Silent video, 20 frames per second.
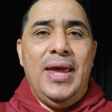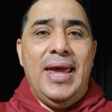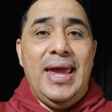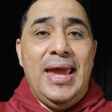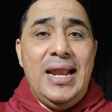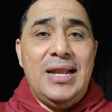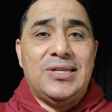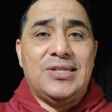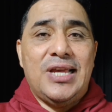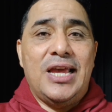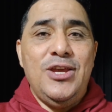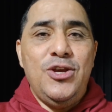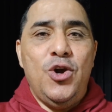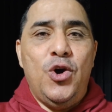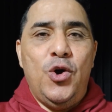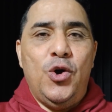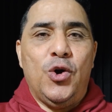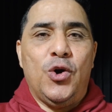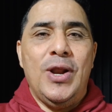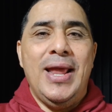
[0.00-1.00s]
el
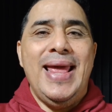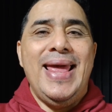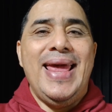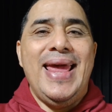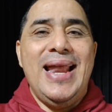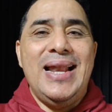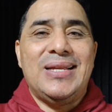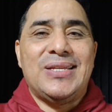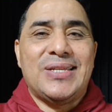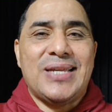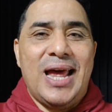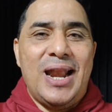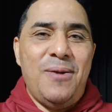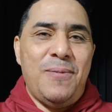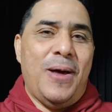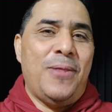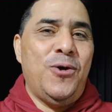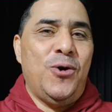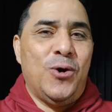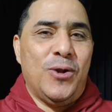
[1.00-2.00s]
Señor, el
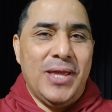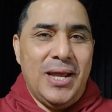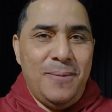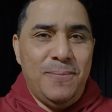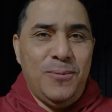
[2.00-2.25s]
Salvador del